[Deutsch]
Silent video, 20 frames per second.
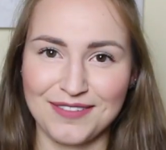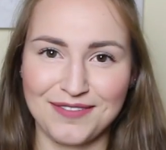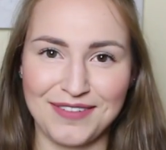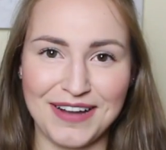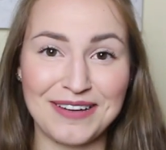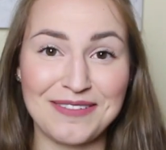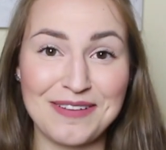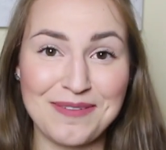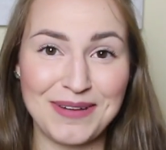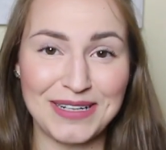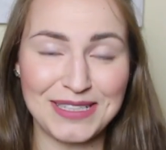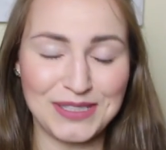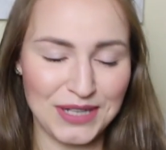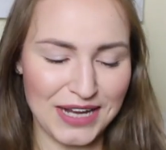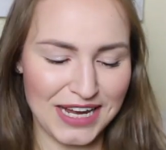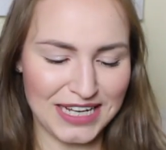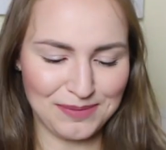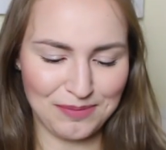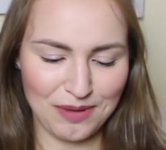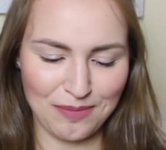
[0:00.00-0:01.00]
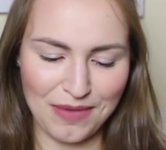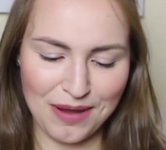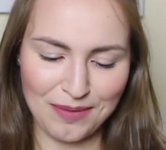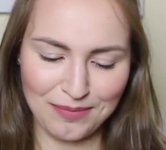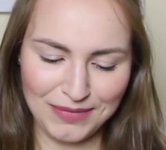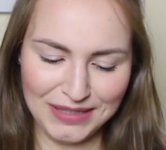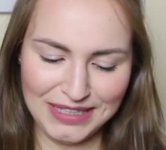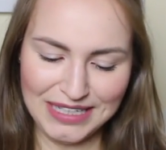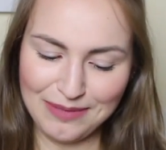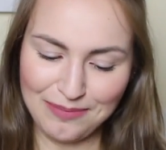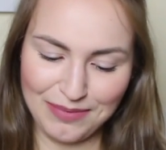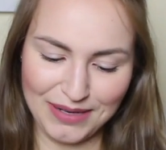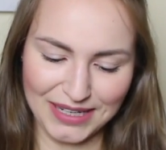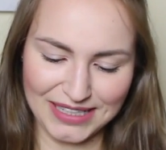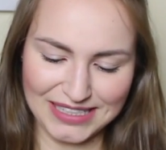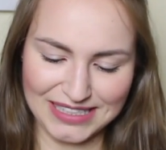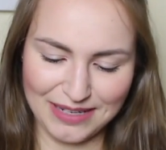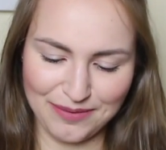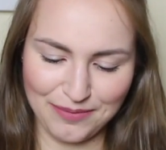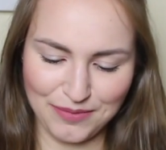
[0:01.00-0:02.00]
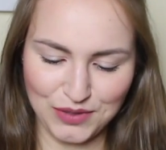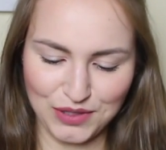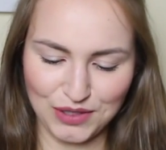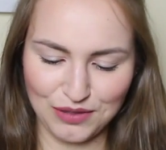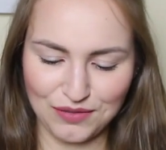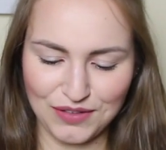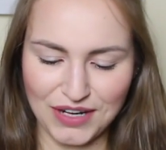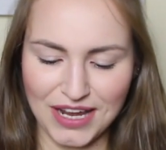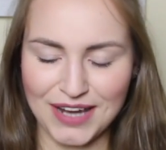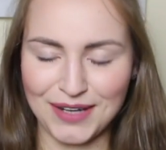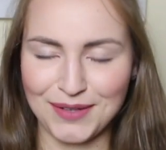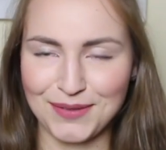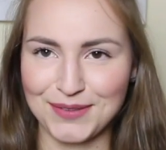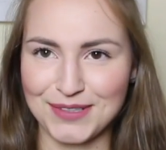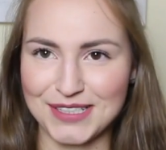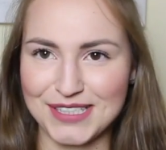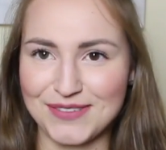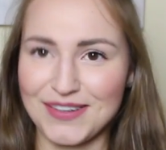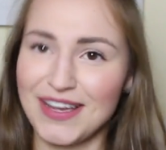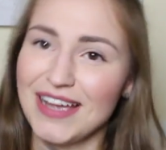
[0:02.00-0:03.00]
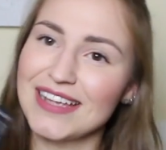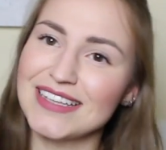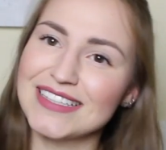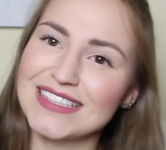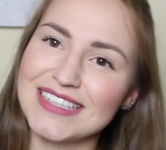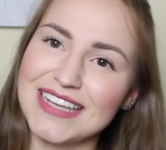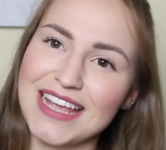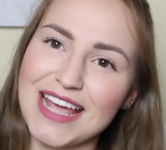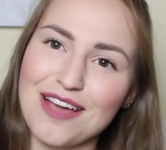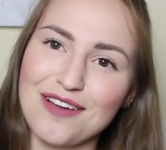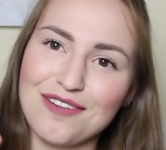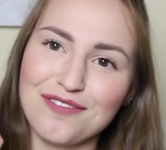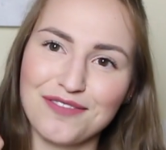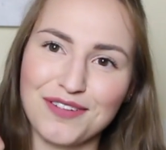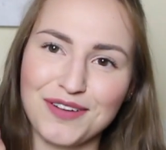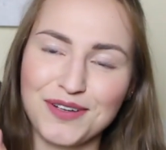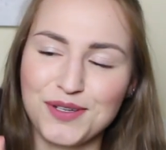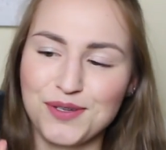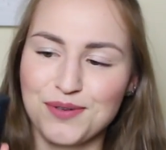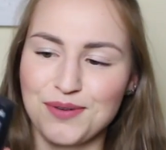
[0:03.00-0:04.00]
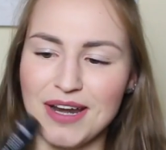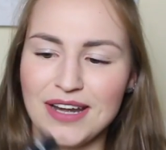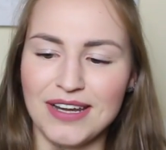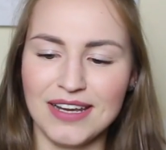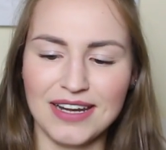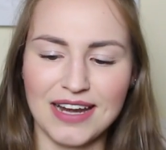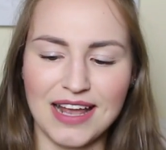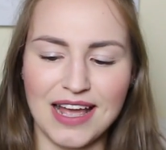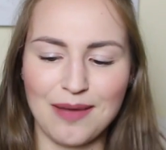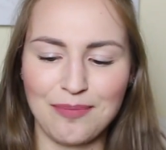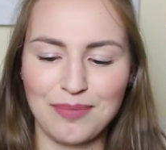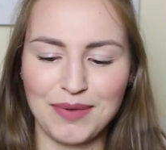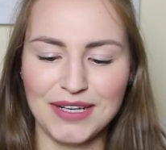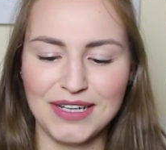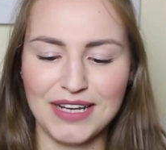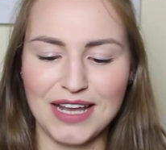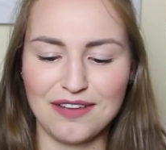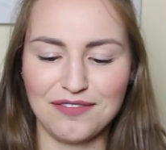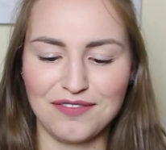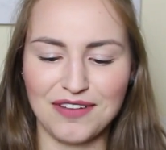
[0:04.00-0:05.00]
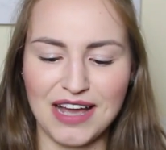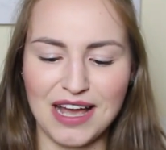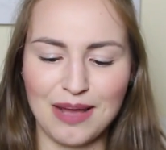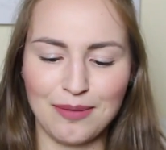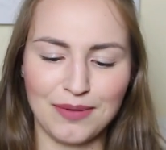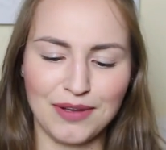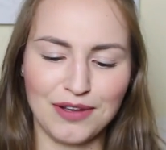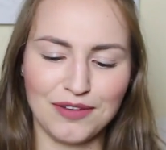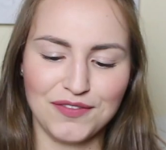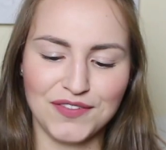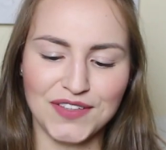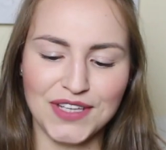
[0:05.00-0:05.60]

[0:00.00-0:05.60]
Fangen wir mal zuerst bei meinem Lieblingslippenstift an. Und zwar ist der von Trended Up in der Farbe